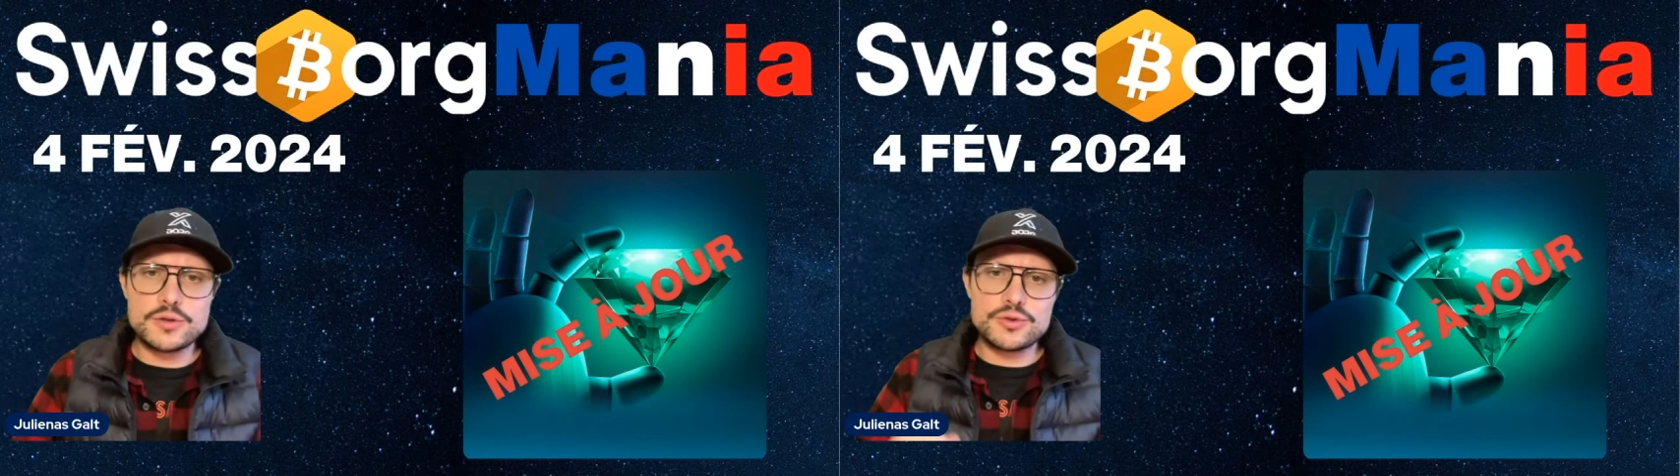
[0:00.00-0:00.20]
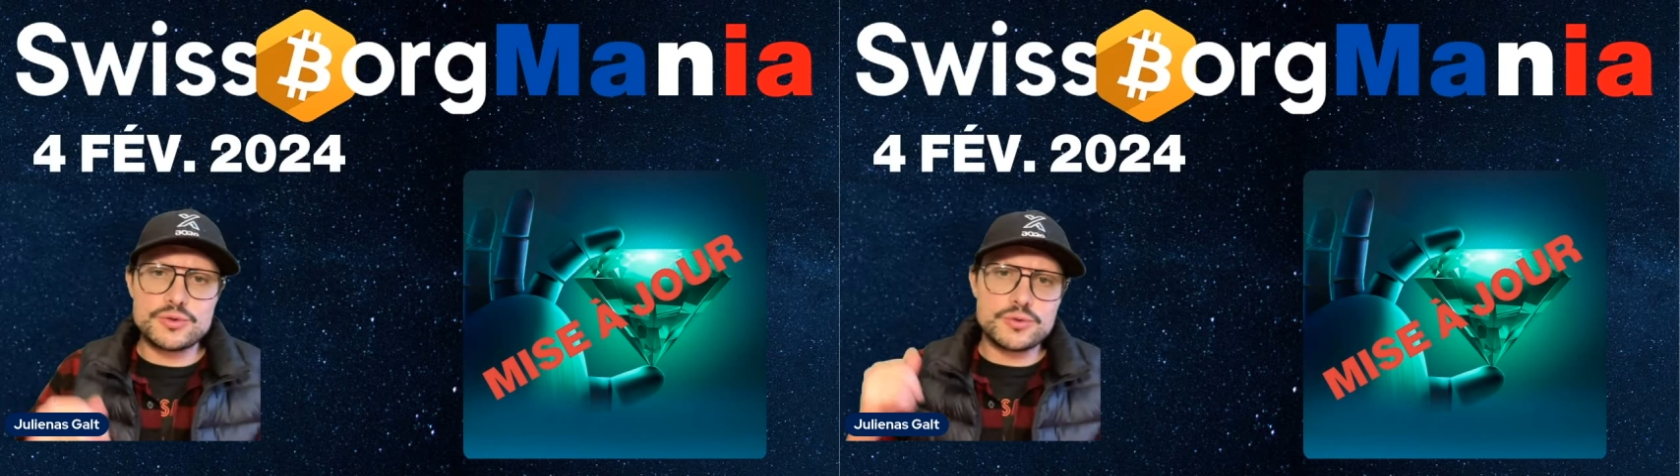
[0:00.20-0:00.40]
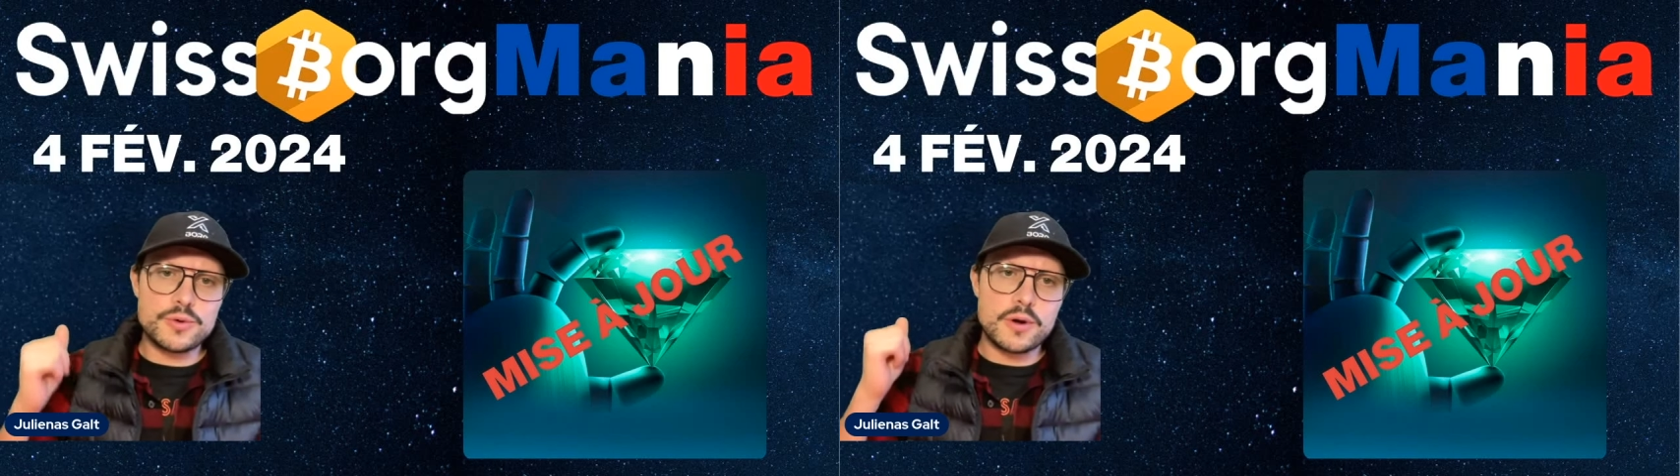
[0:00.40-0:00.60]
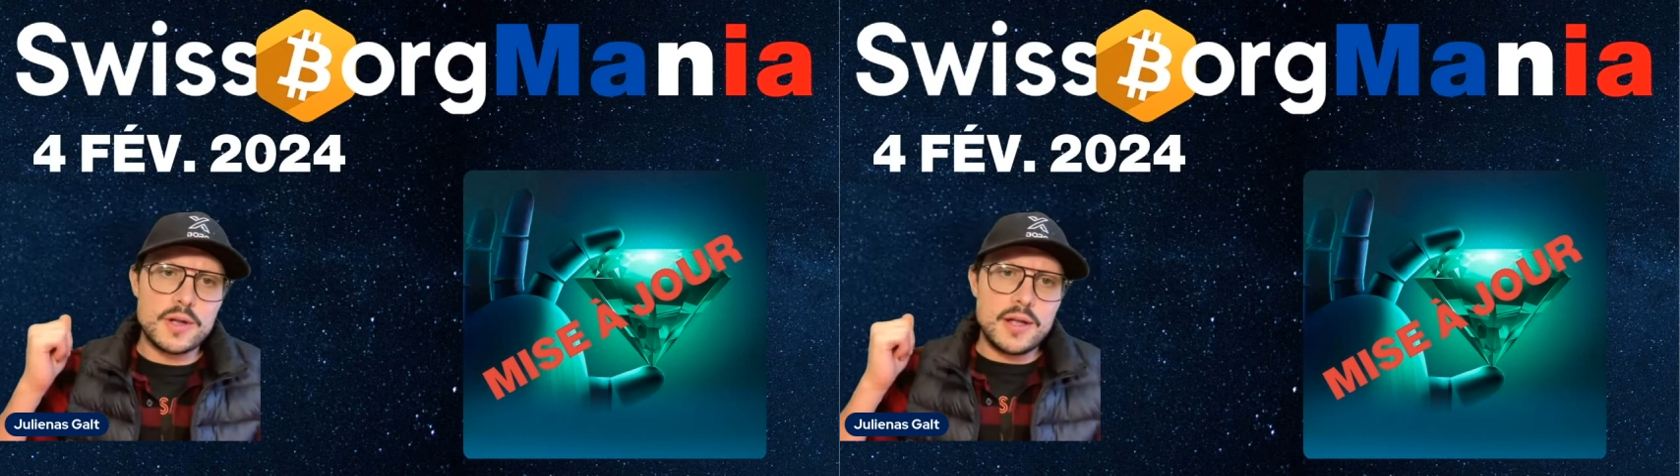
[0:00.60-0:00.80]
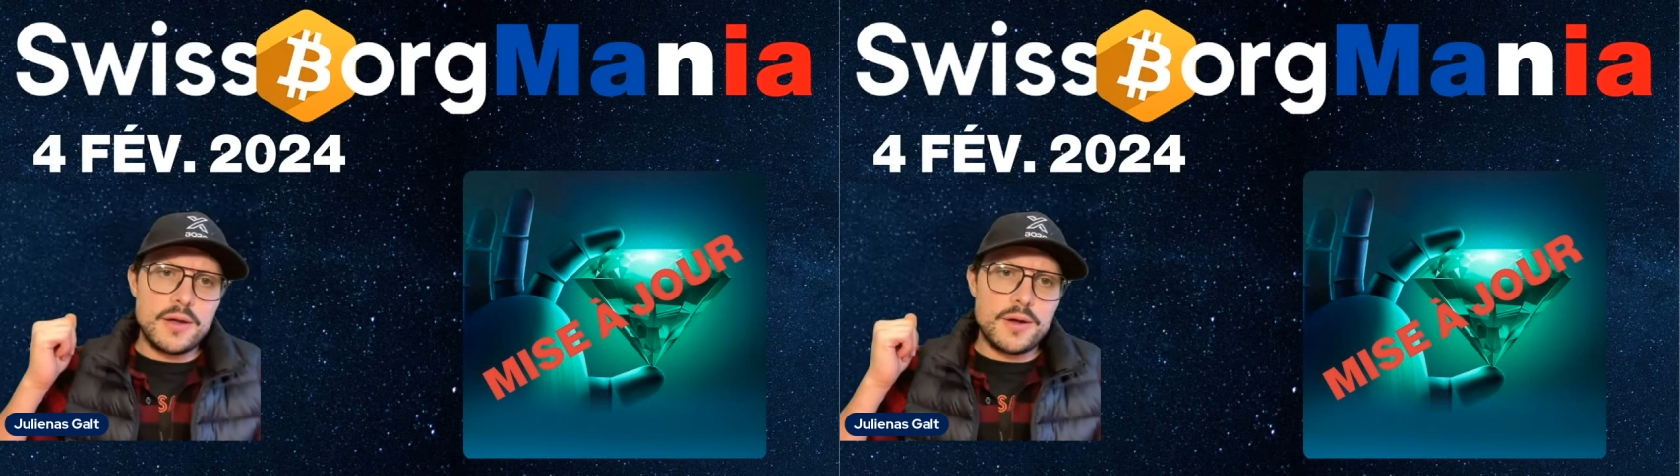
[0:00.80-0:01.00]
sur
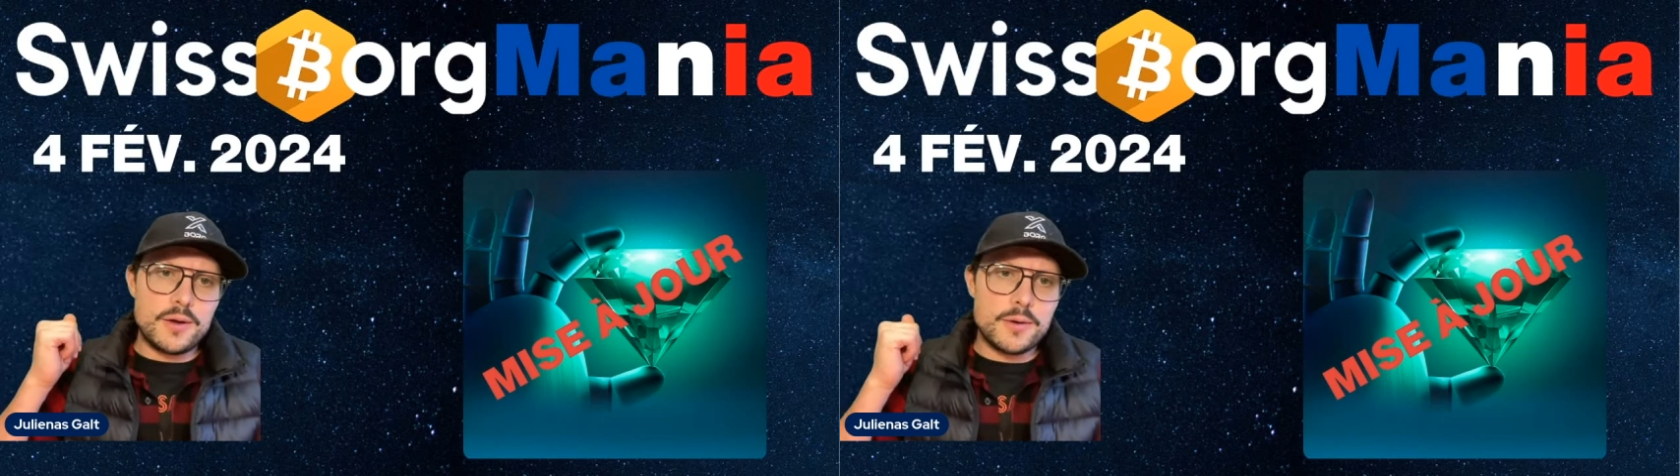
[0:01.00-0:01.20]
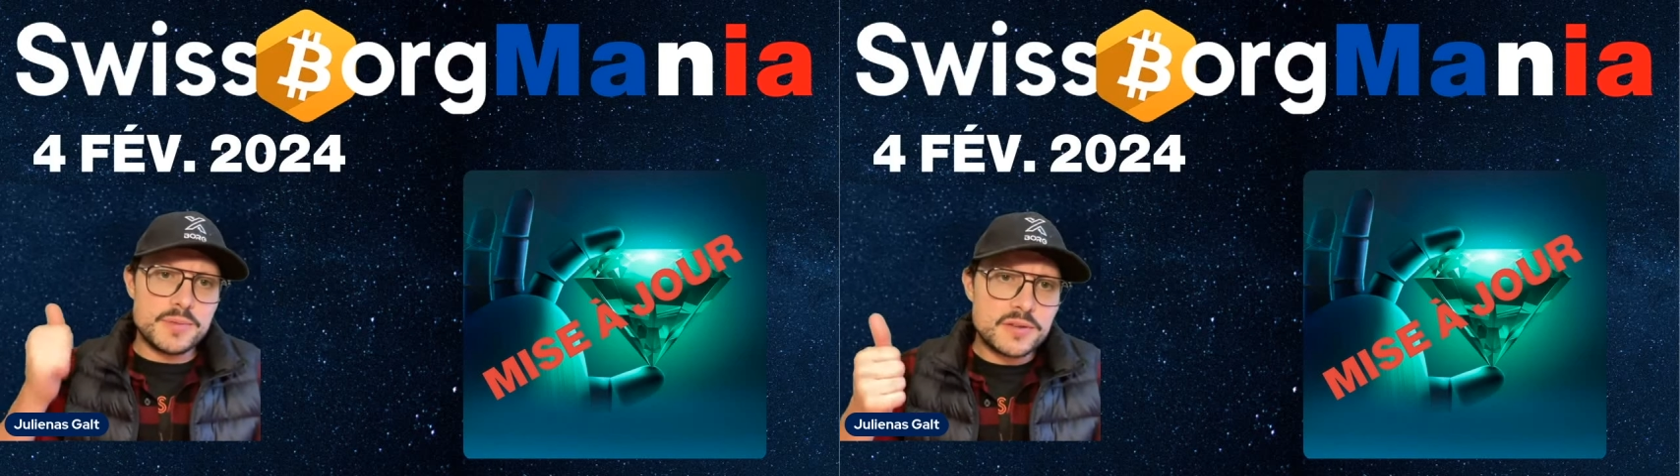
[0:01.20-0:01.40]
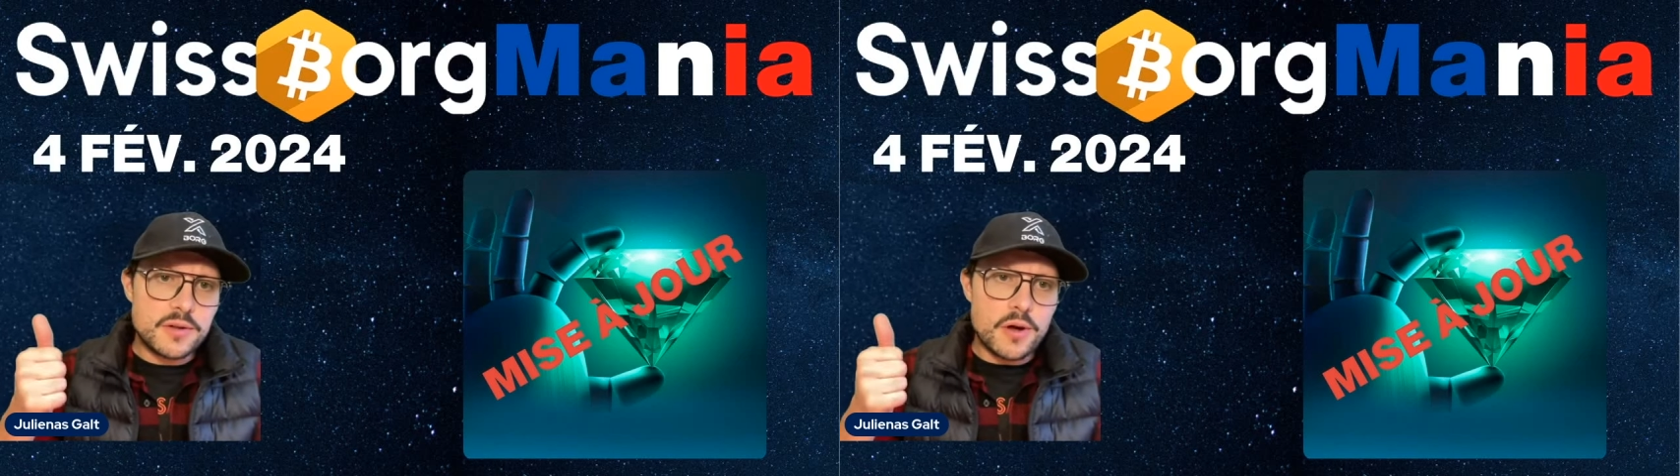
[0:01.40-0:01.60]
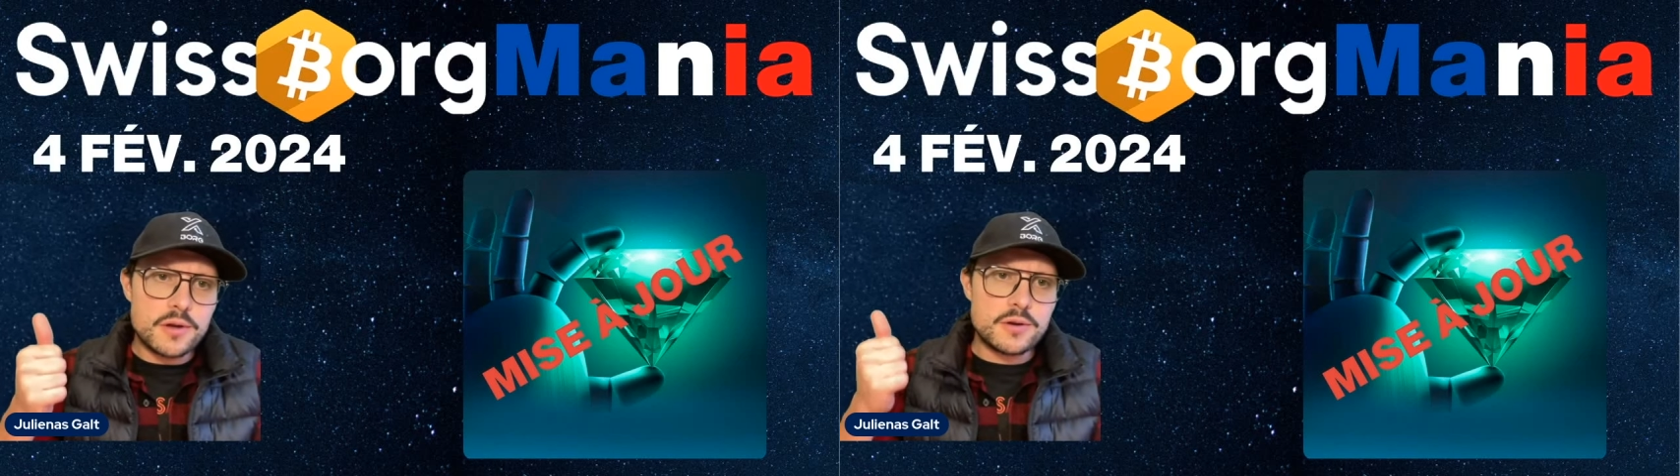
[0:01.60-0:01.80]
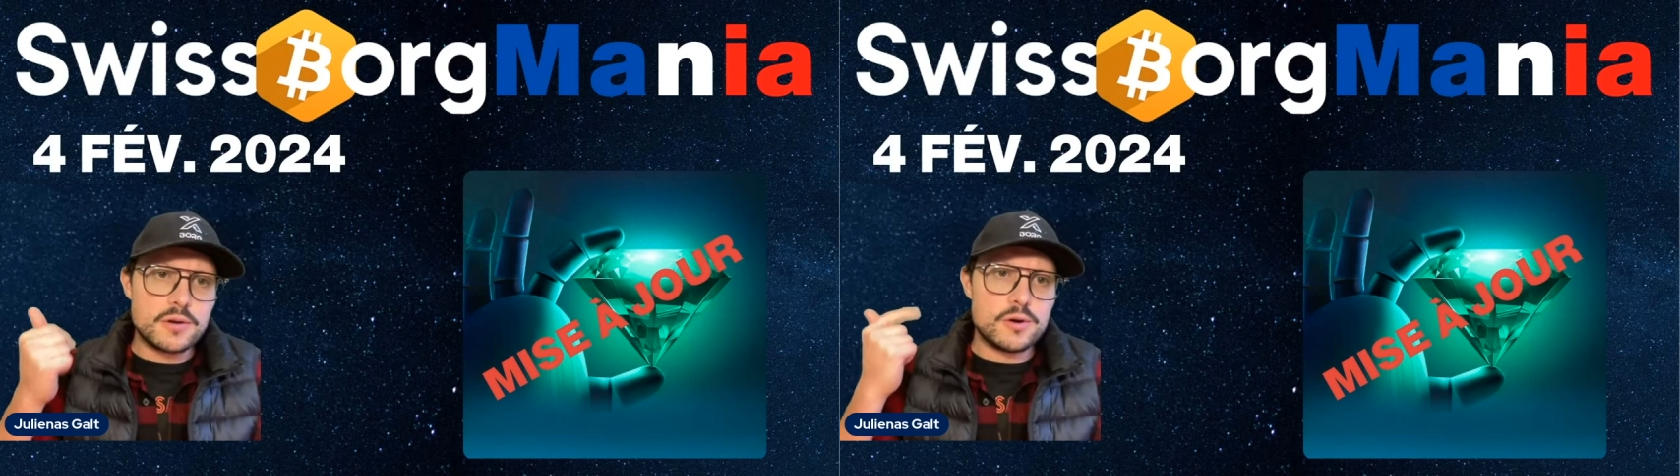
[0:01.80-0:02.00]
euh, Bitcoin,